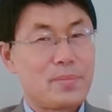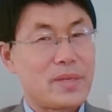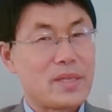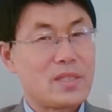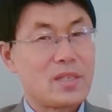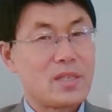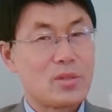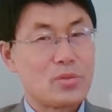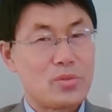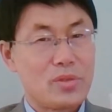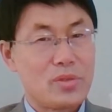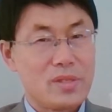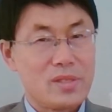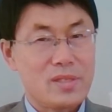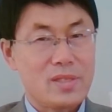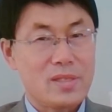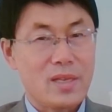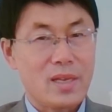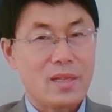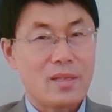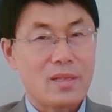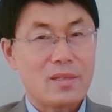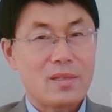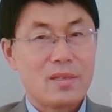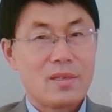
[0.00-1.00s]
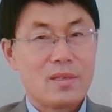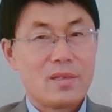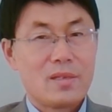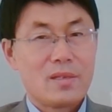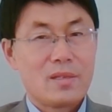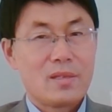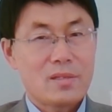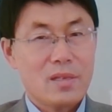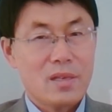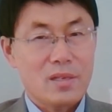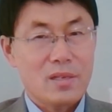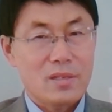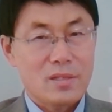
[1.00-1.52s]
军衔，
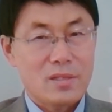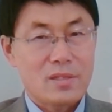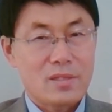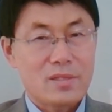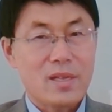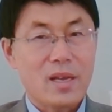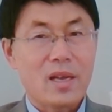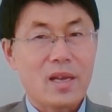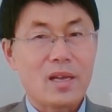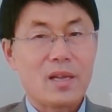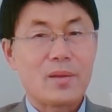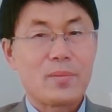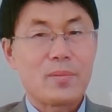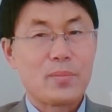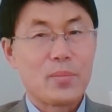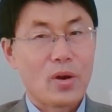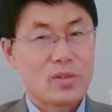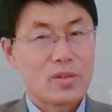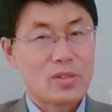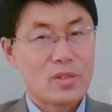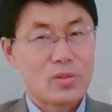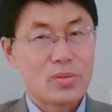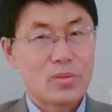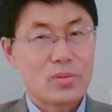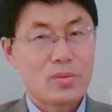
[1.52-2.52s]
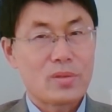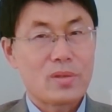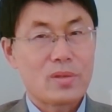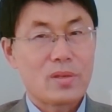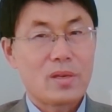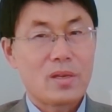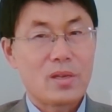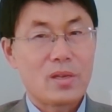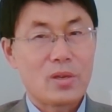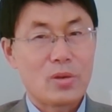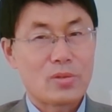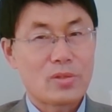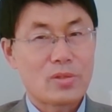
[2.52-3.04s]
正是在毛泽东、
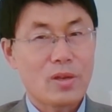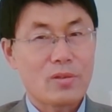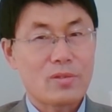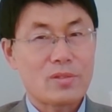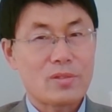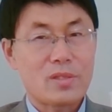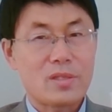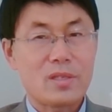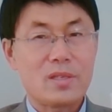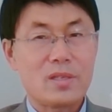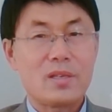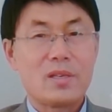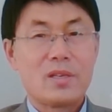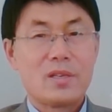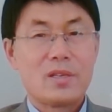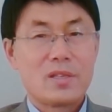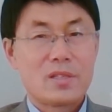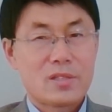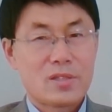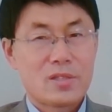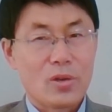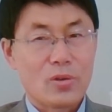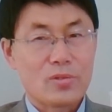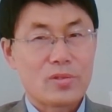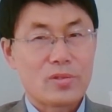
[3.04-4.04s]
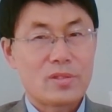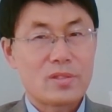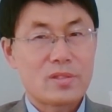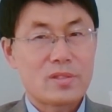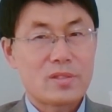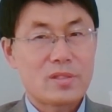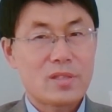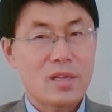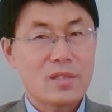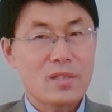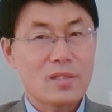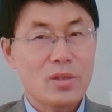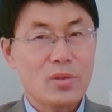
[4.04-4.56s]
刘少奇首次
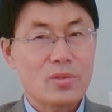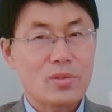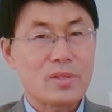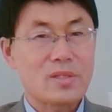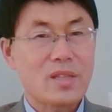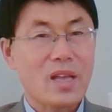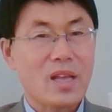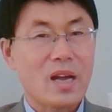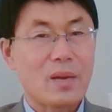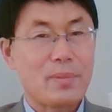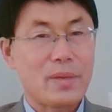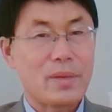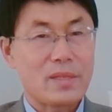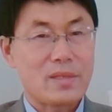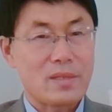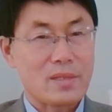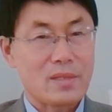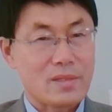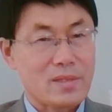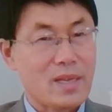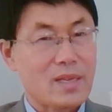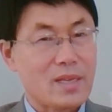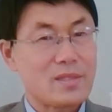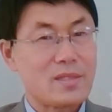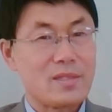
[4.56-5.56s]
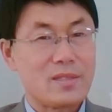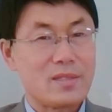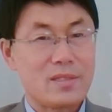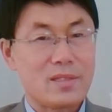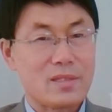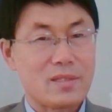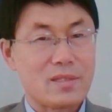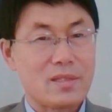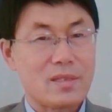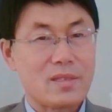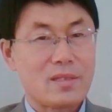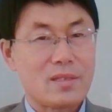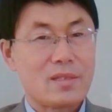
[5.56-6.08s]
争斗的大背景下进行
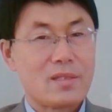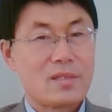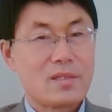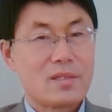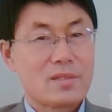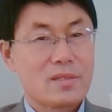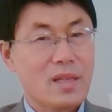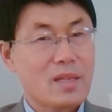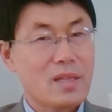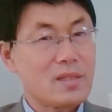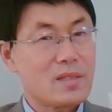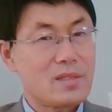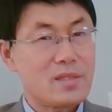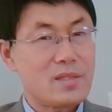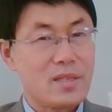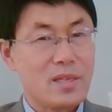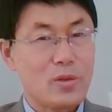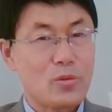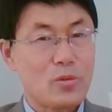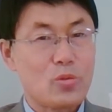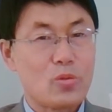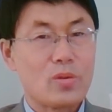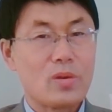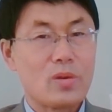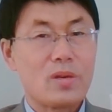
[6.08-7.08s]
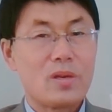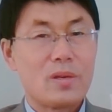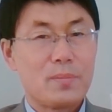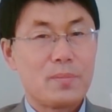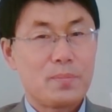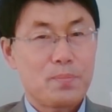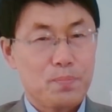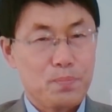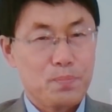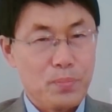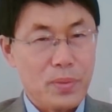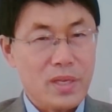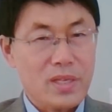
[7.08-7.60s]
的，它的结果
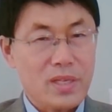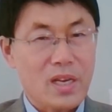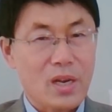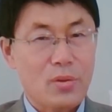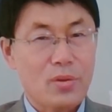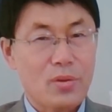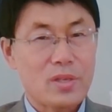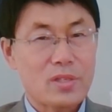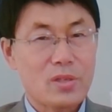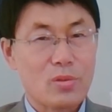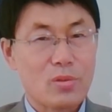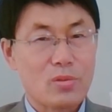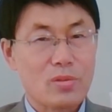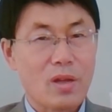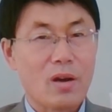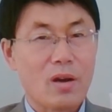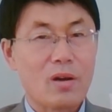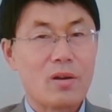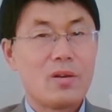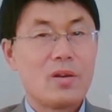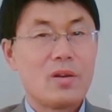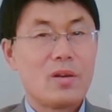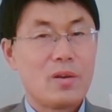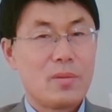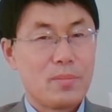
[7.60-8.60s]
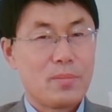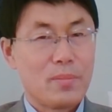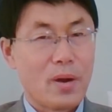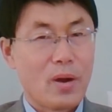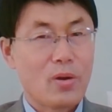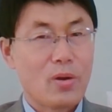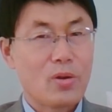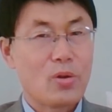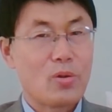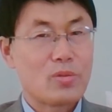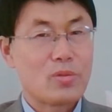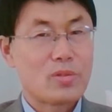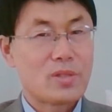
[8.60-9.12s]
必然会受到毛
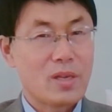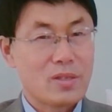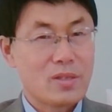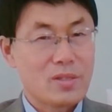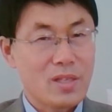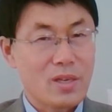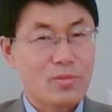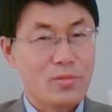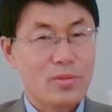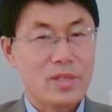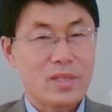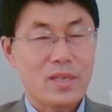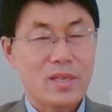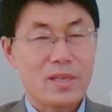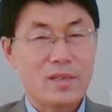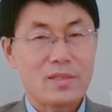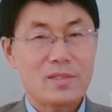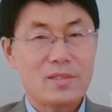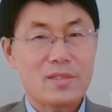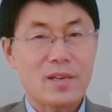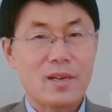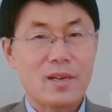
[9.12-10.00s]
刘争斗的影响。